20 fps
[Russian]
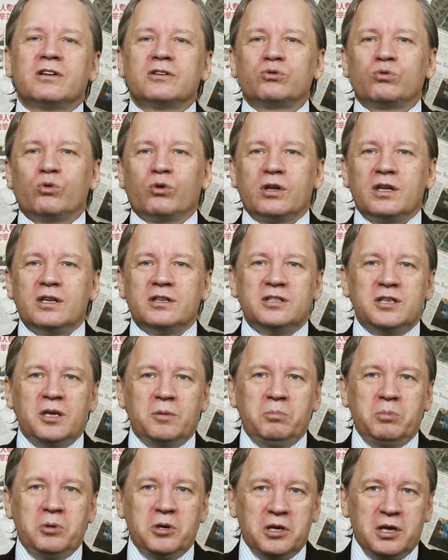Востоке,
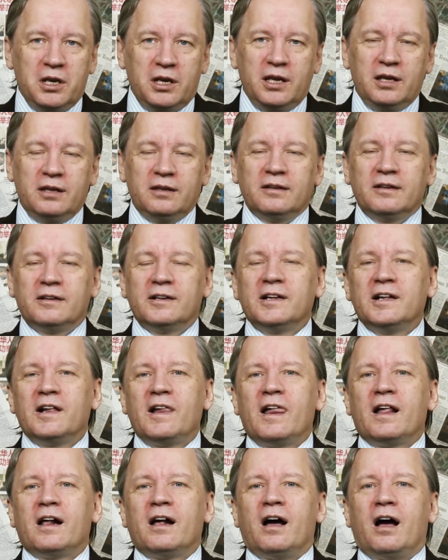Сибири.
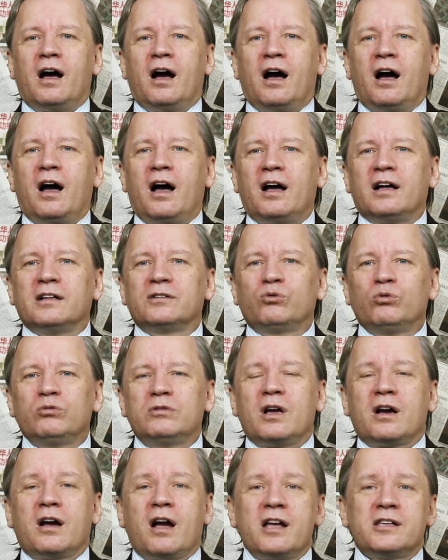А
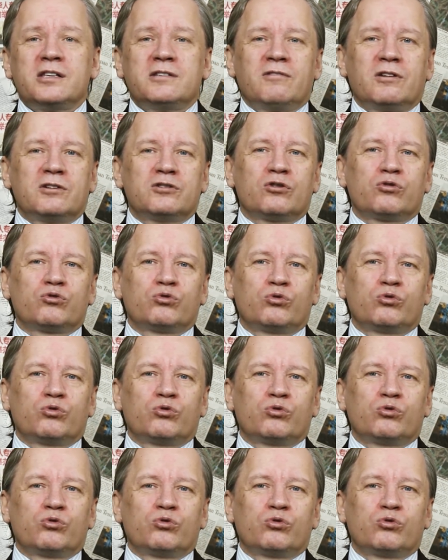тут оказывается,